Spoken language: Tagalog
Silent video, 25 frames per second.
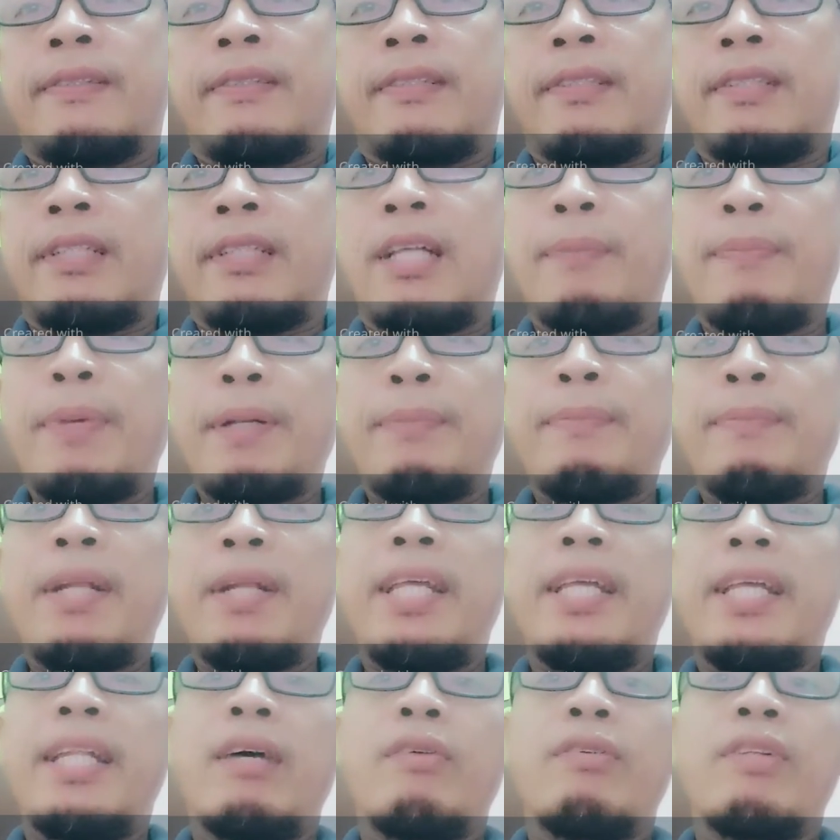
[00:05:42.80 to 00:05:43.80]
dapat
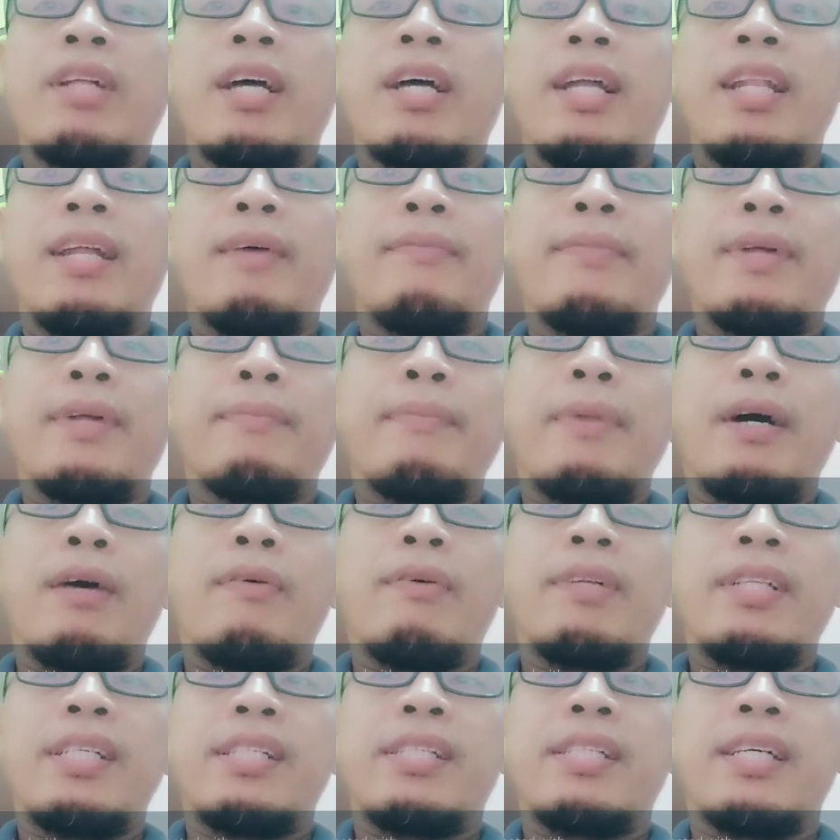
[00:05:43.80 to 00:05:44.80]
malinaw na alam ng
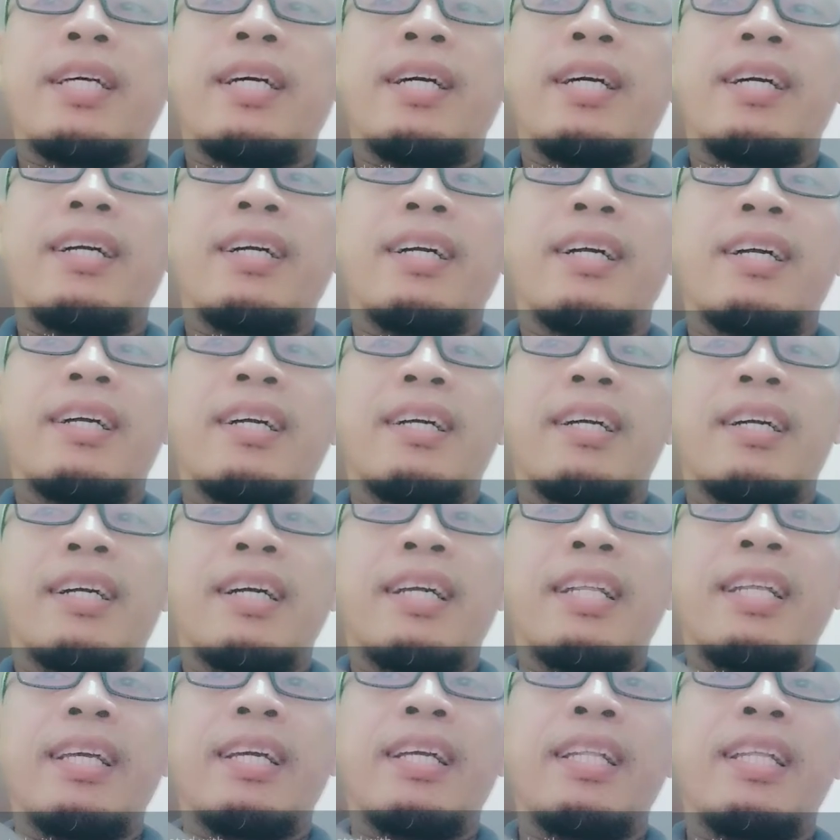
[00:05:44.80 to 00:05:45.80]
bawat isa ang
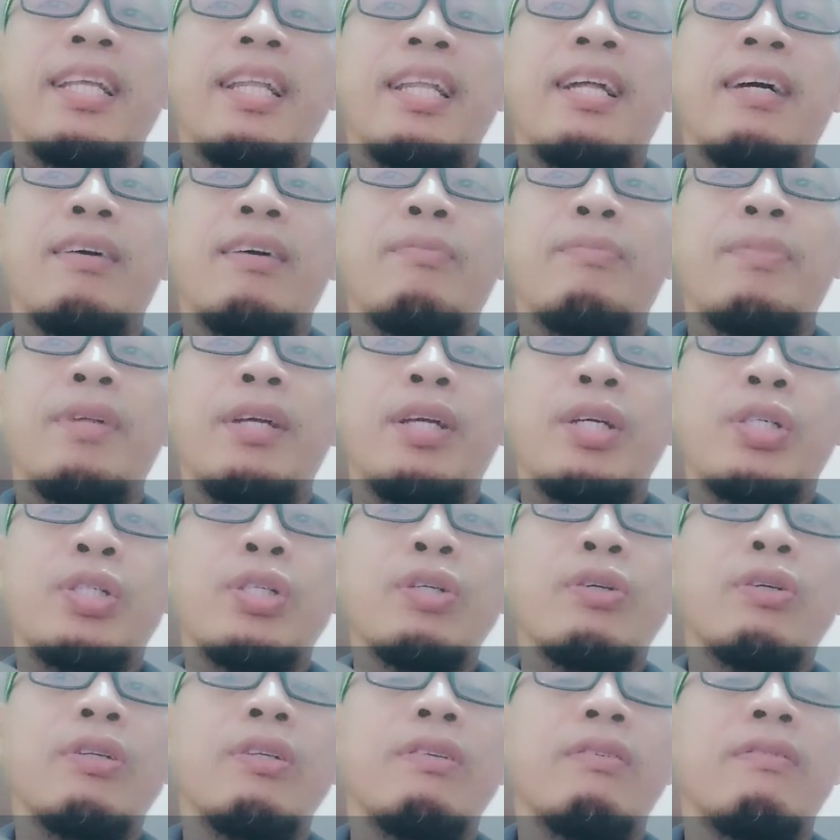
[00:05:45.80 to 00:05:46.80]
kanilang
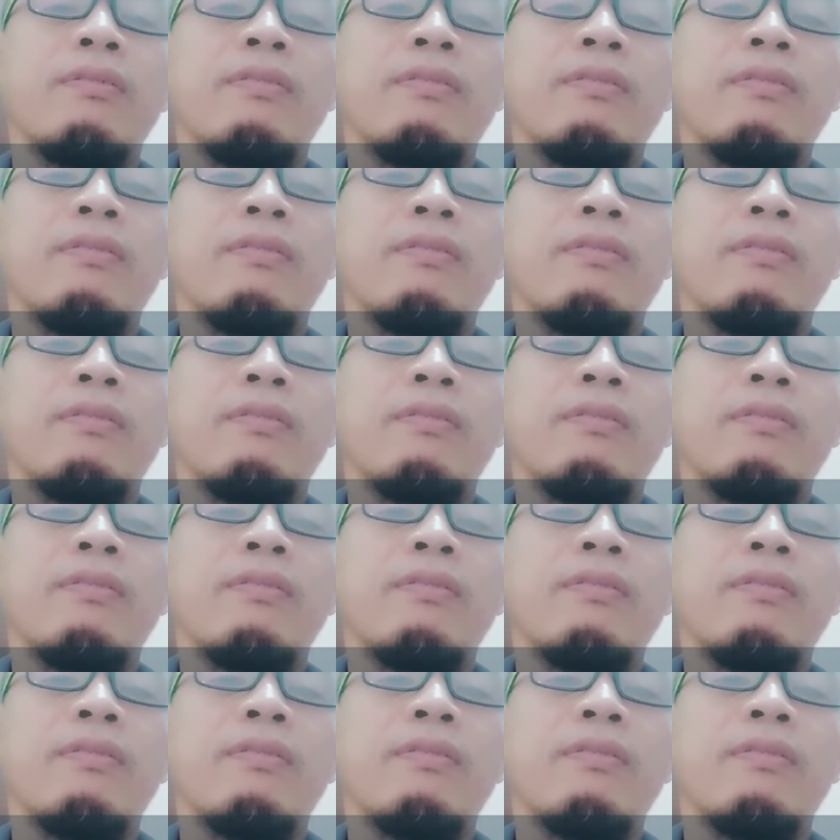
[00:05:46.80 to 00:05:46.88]
obligasyon.